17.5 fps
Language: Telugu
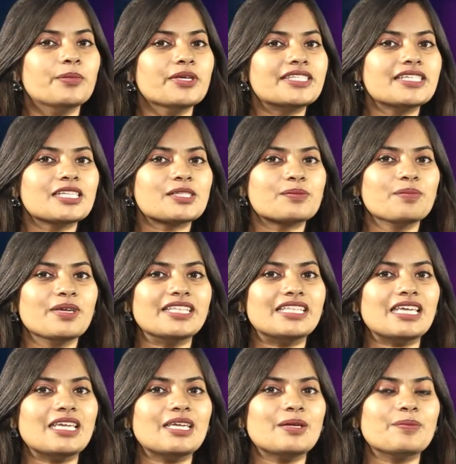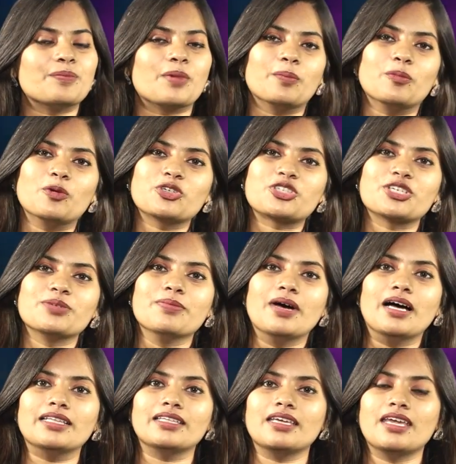బిజినెస్ మీది
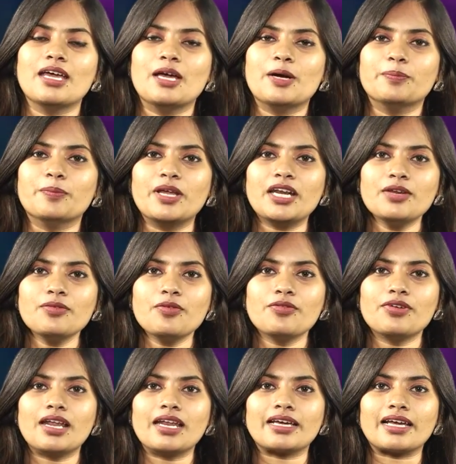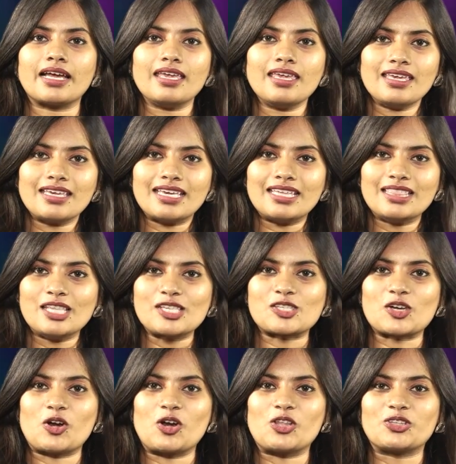ప్రమోషన్ మాది మరిన్ని వివరాలకై కింద
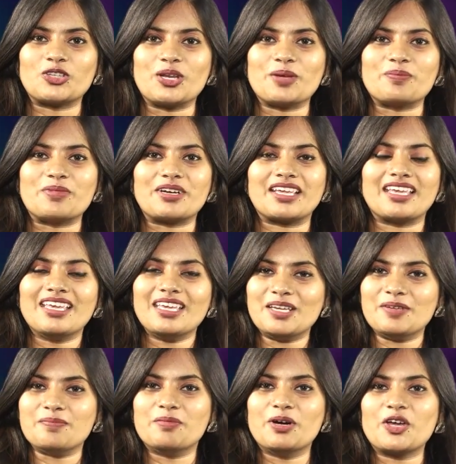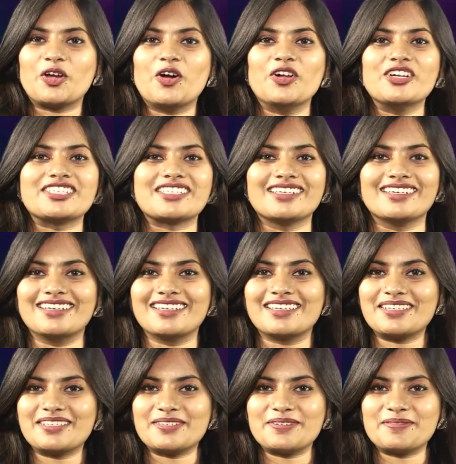స్క్రోల్ అవుతున్న నెంబర్కి ఇప్పుడే కాల్ చేయండి